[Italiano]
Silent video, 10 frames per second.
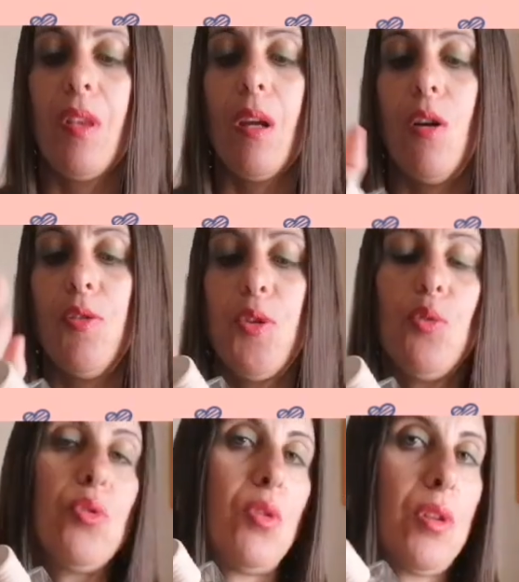mm,
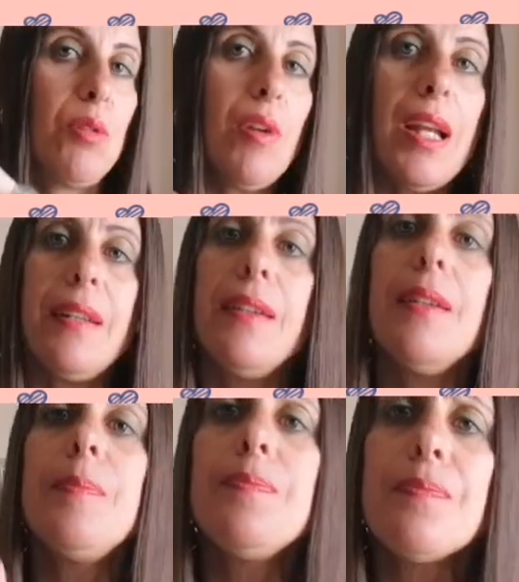oltretutto uno dei
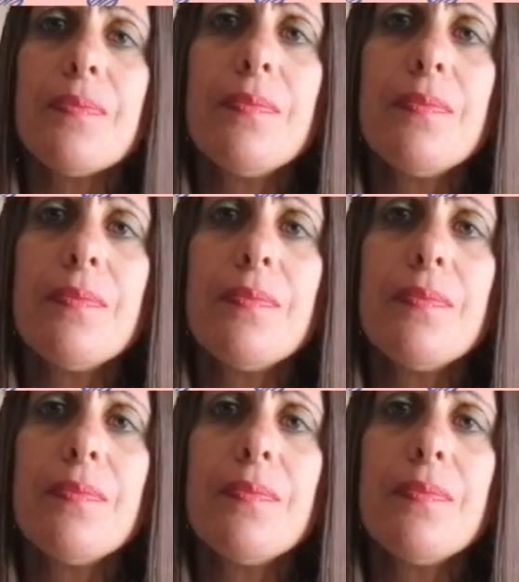toilette.